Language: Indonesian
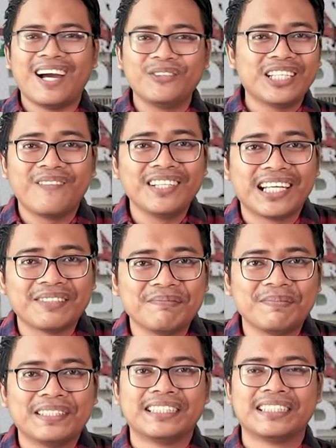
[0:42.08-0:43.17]
Gak punya banyak
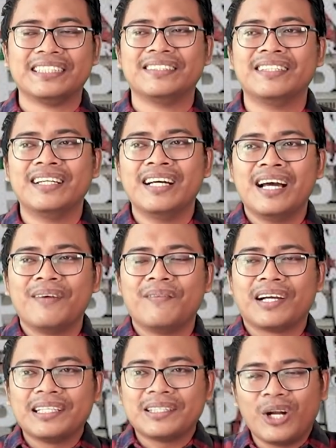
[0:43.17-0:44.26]
temen gitu.
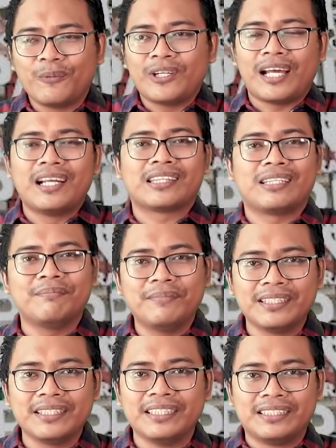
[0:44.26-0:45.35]
Bahkan kalaupun ada
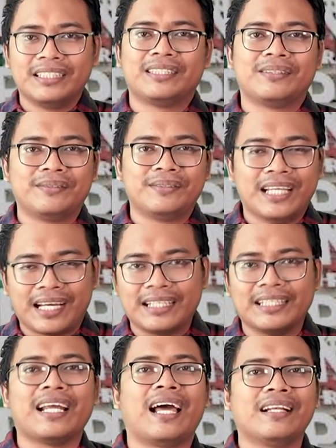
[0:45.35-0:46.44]
temen di situ dia
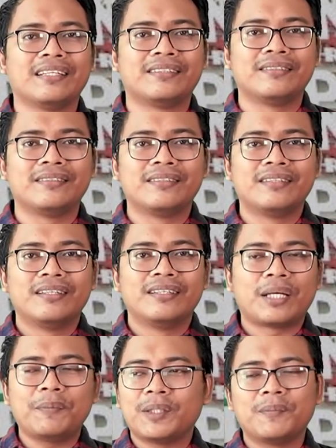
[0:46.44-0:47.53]
kenal gitu,
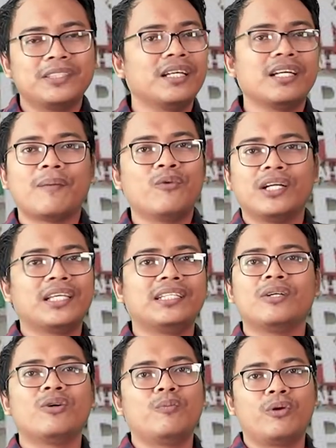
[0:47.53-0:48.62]
tapi temennya nggak mau ngajak
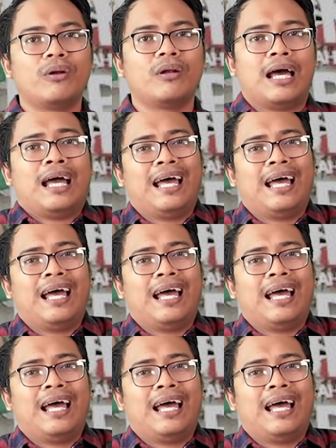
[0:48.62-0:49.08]
dia ngobrol.